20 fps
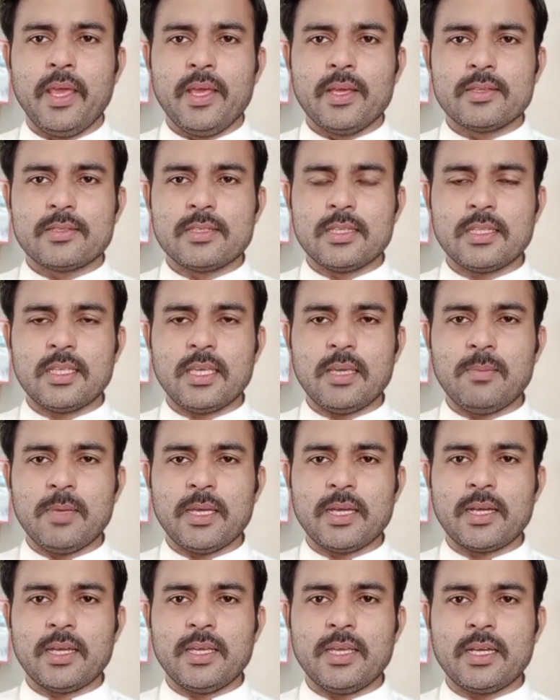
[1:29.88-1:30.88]
ज़िंदगी
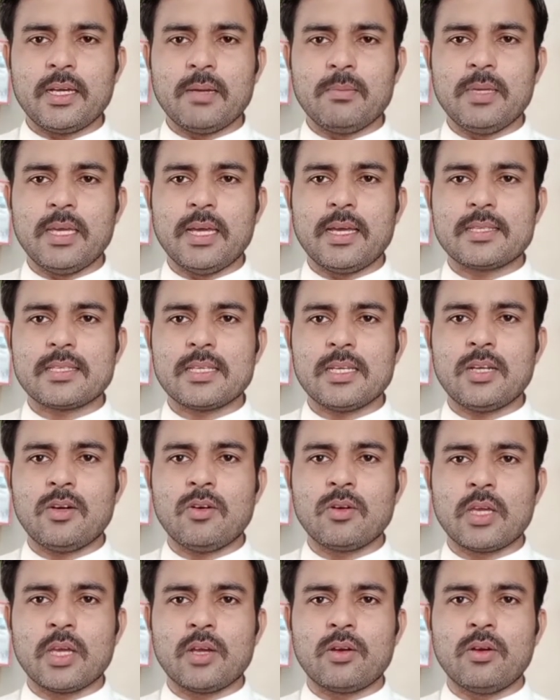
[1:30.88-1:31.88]
में कहीं कभी ऐसा ना
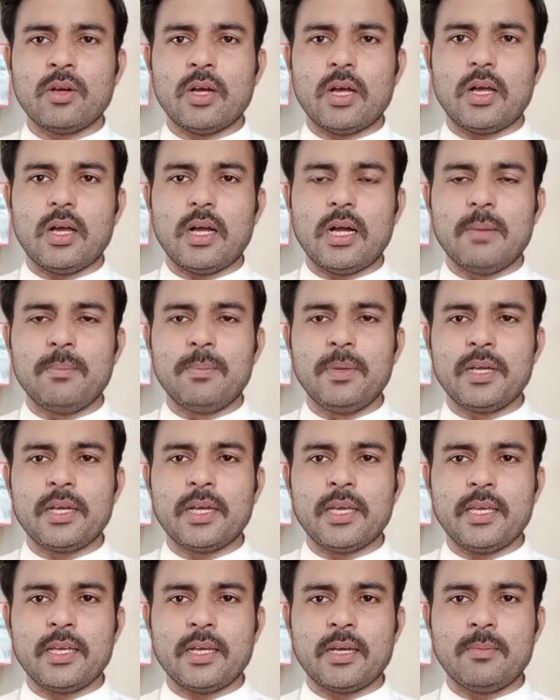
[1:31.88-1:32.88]
हो कि आप भी
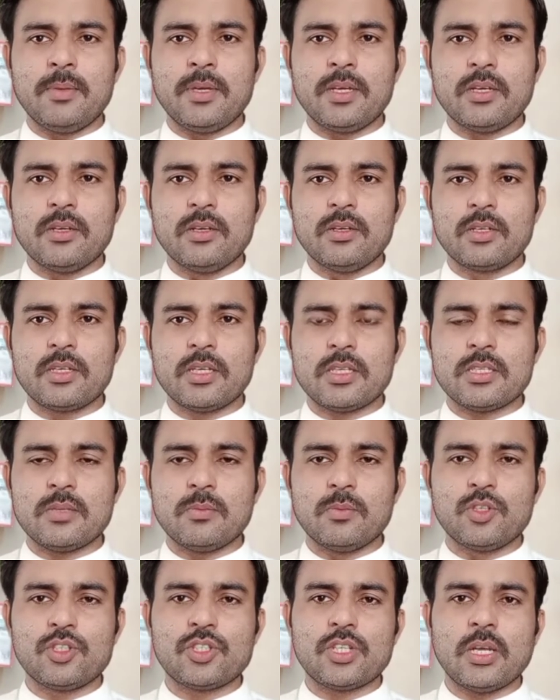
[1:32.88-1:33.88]
कहीं कभी
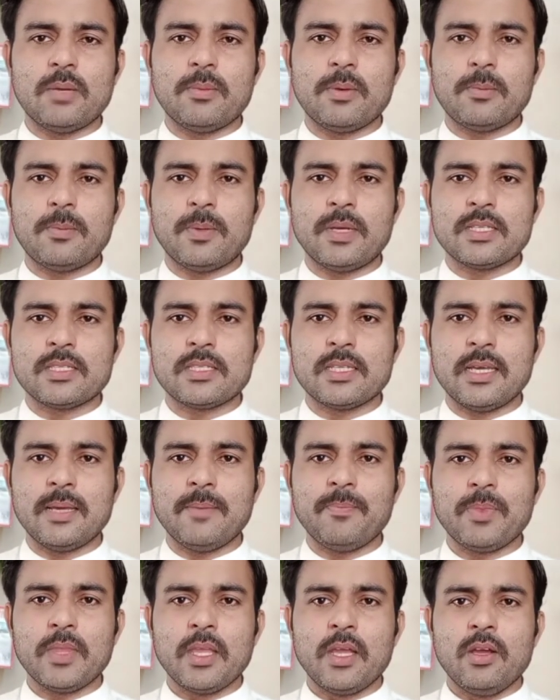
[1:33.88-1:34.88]
किसी मुश्किल में फंस
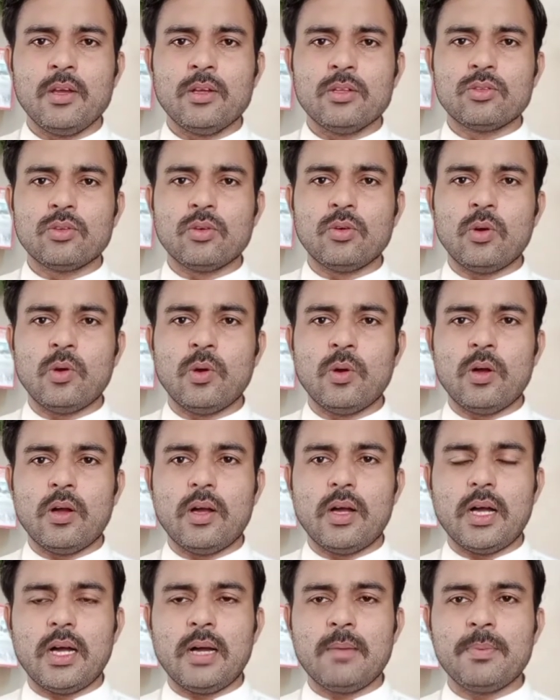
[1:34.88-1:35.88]
जाएँ तो
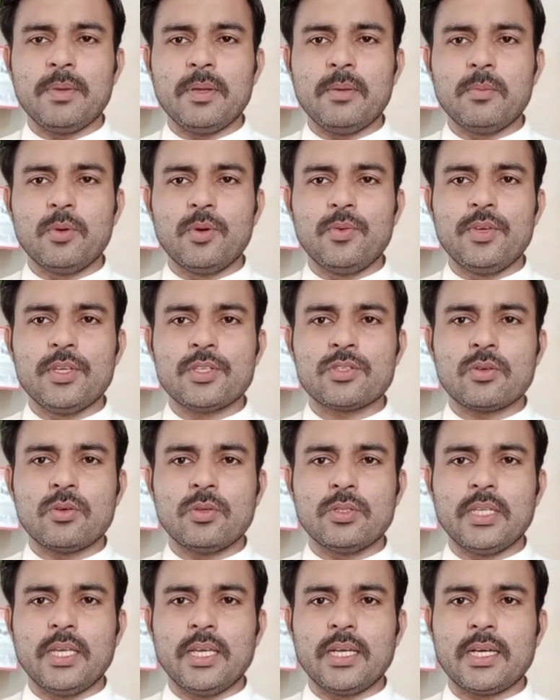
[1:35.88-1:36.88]
आप इन मूवीज़
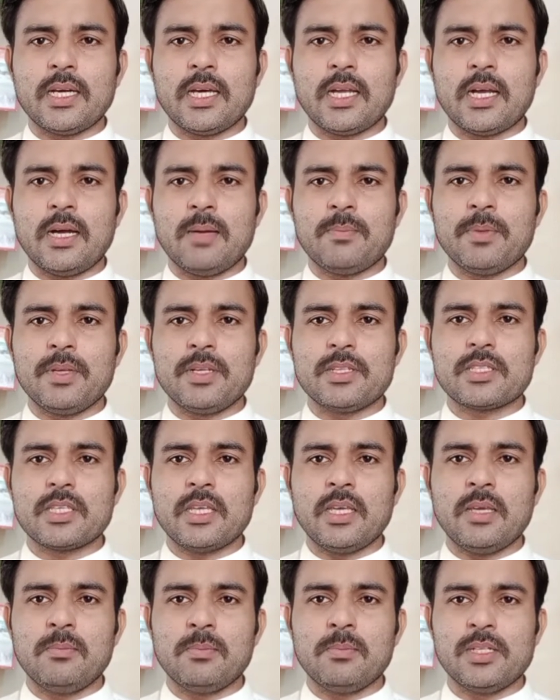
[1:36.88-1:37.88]
को देखकर आप
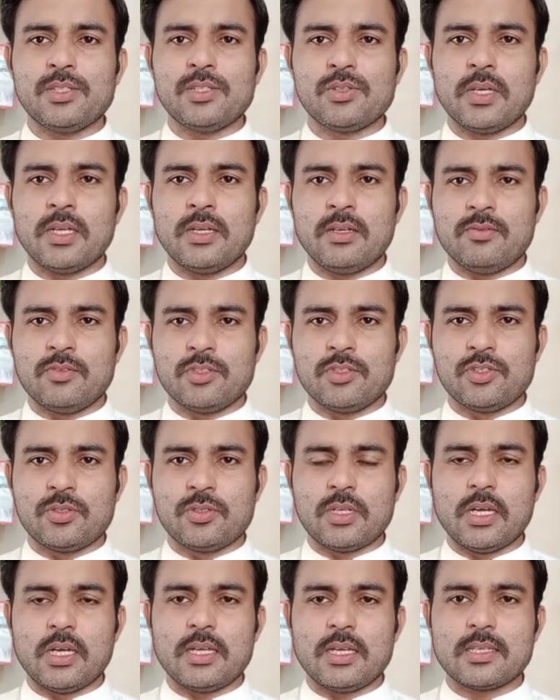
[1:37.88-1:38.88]
इनसे हिम्मत जो है ना वो
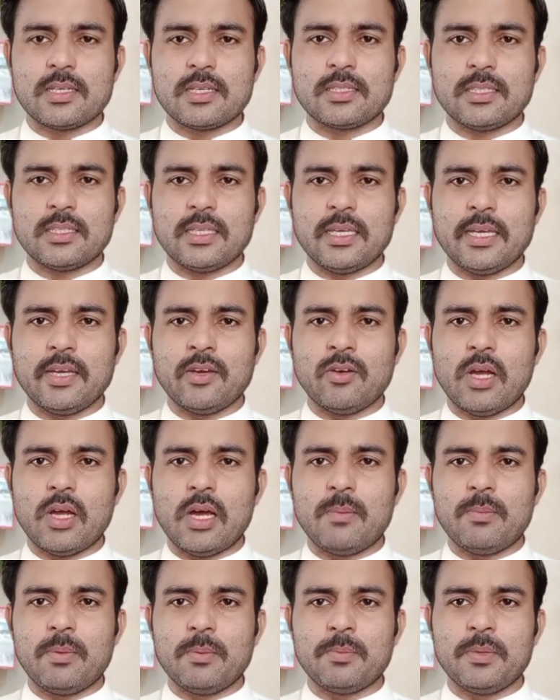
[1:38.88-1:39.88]
जुटला सकते हैं और
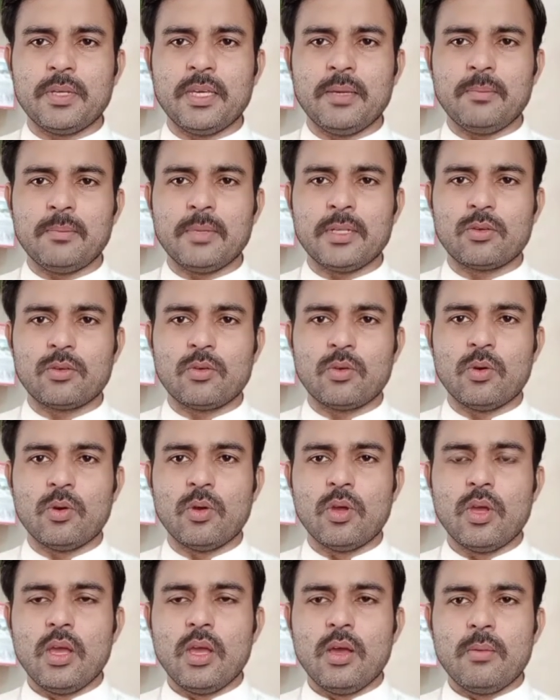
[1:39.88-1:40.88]
आप अपनी हिम्मत को
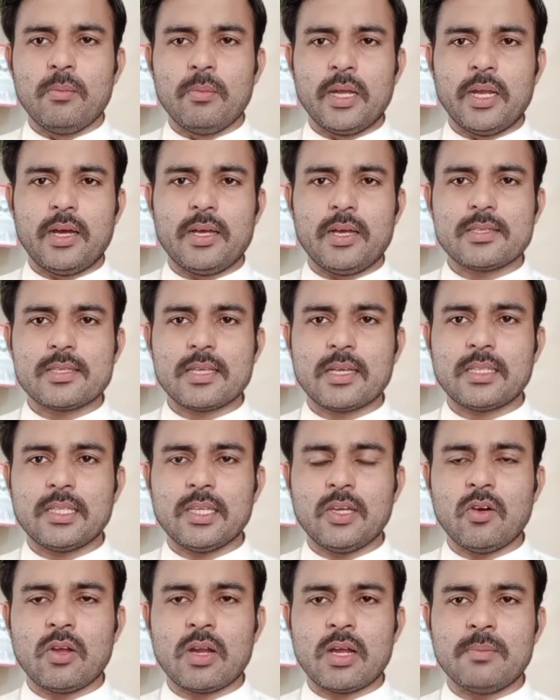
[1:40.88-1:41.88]
बना
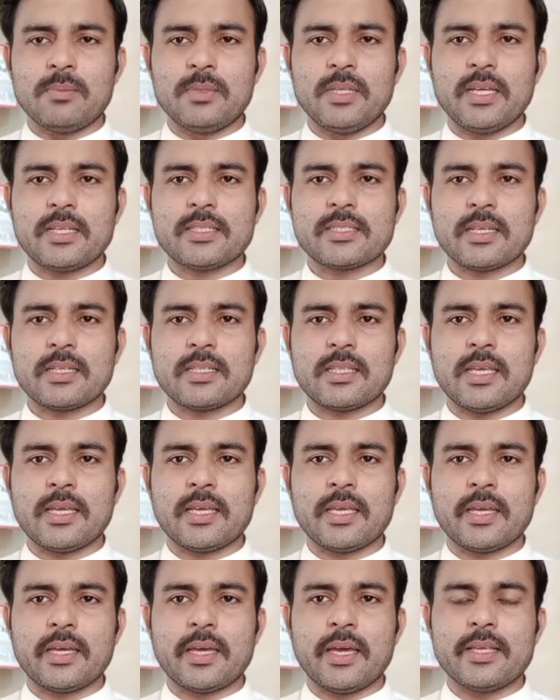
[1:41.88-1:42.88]
सकते हैं और आप देख सकते
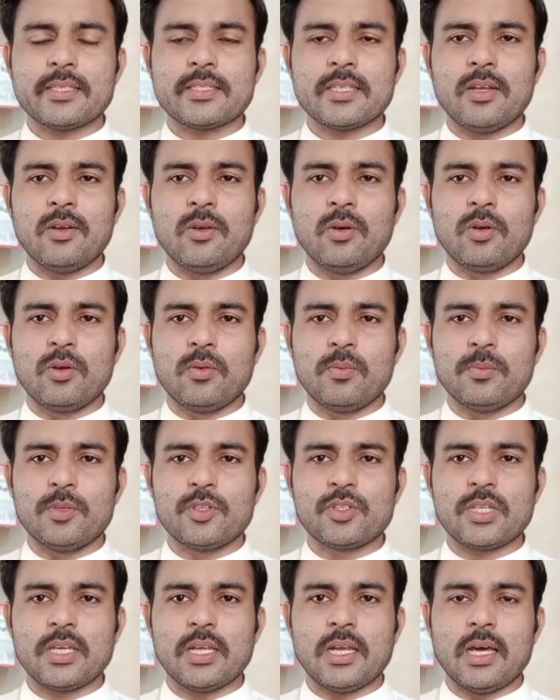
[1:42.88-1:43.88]
हैं कि कैसे लोग
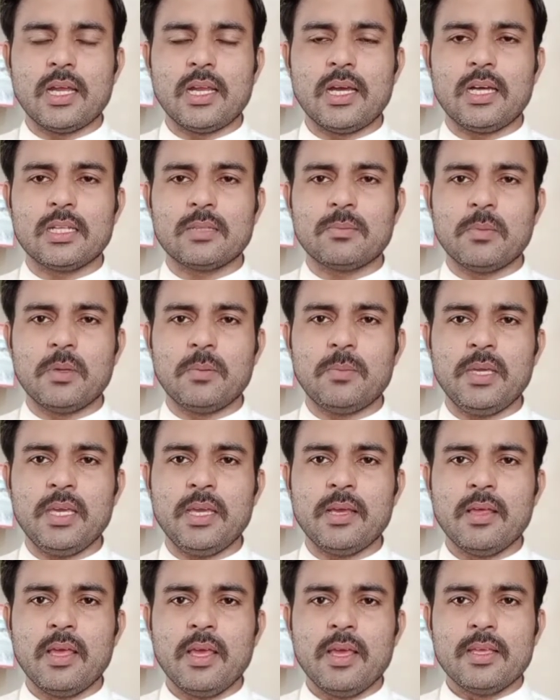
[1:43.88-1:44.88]
मुश्किल हालात में
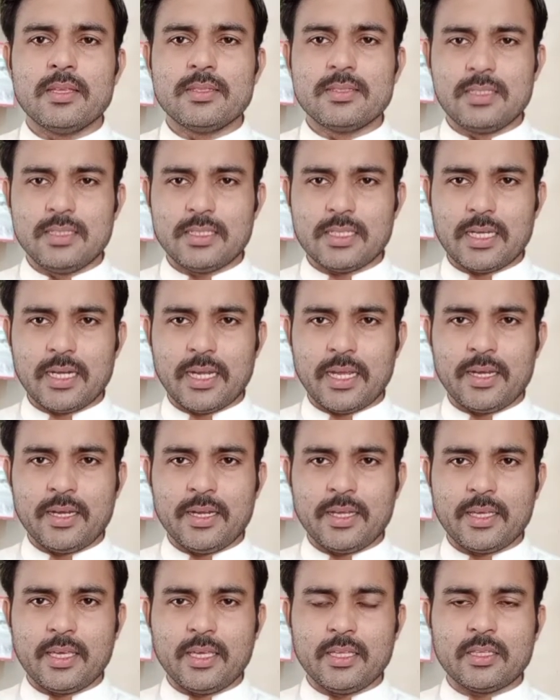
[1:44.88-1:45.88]
भी ज़िंदा
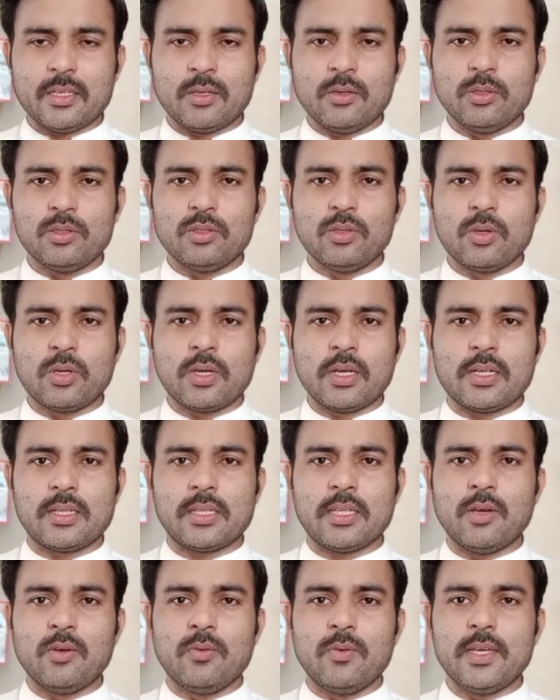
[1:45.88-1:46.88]
रहने की तगोदो
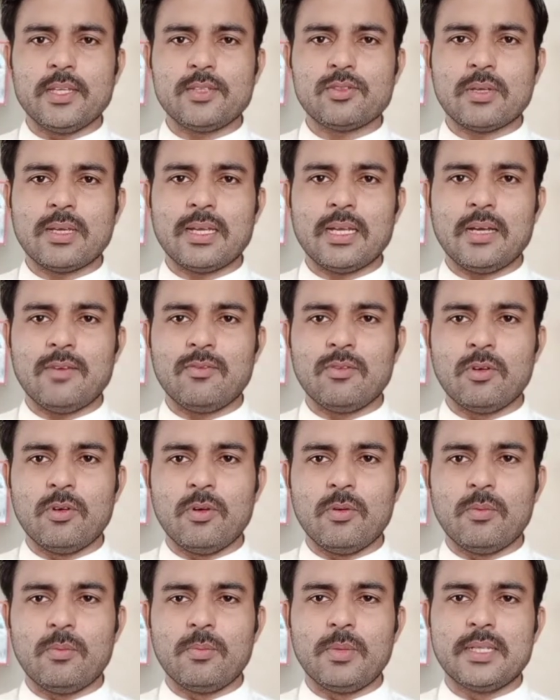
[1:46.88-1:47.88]
करते हुए जो है ना वो
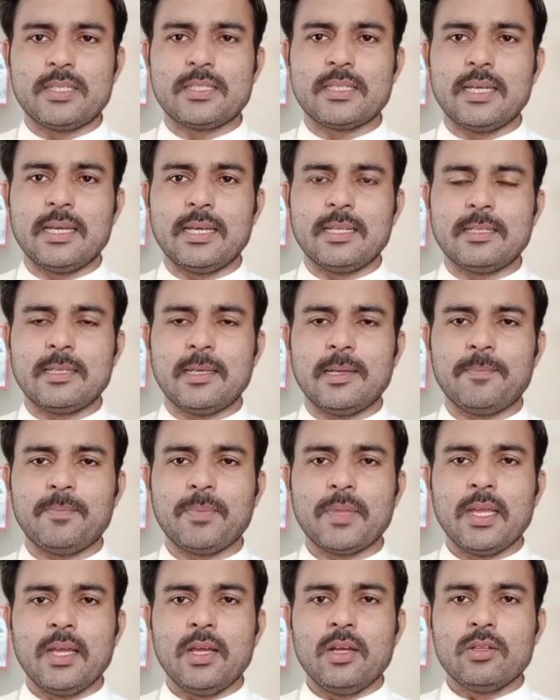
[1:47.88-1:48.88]
बच गए थे
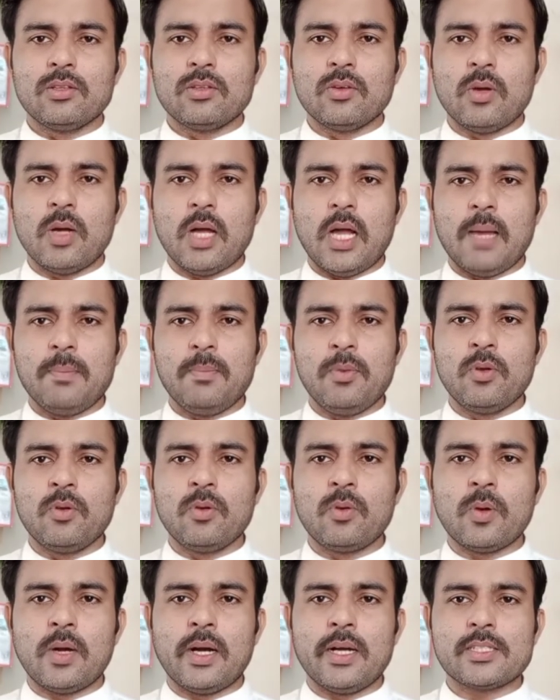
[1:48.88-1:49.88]
तो आप
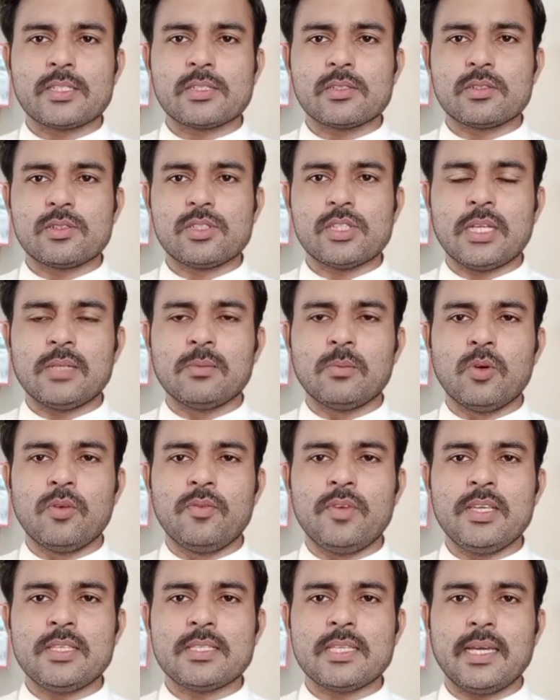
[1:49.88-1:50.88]
लोगों को आज चंद
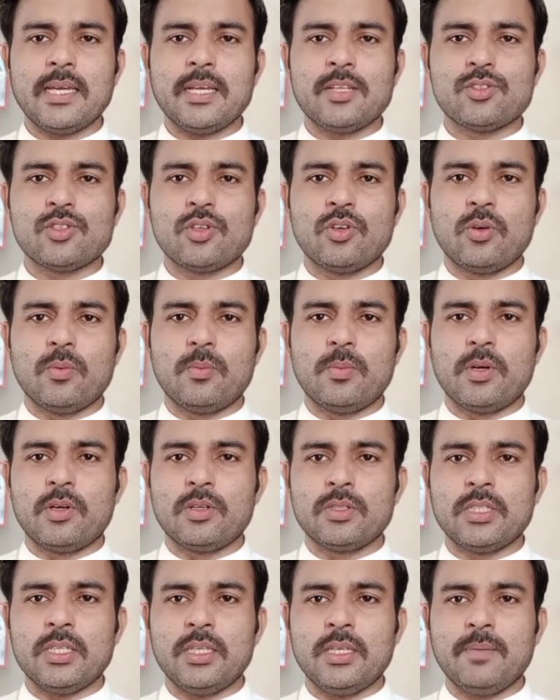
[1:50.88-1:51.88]
मूवीज़ हैं जो
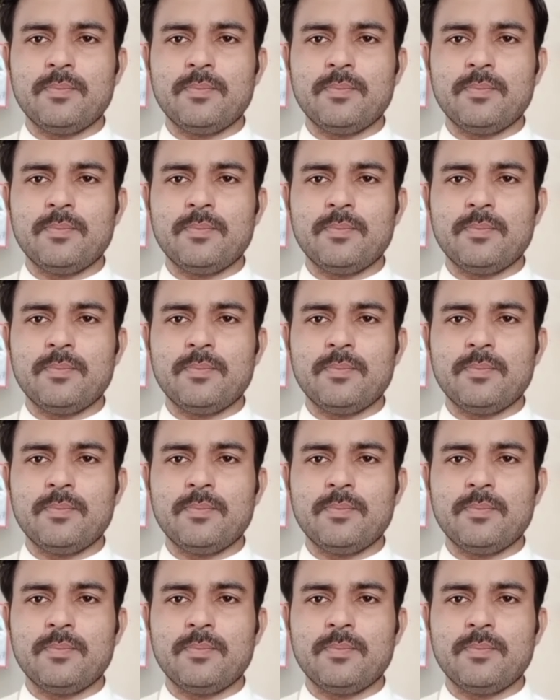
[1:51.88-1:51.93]
बहुत ही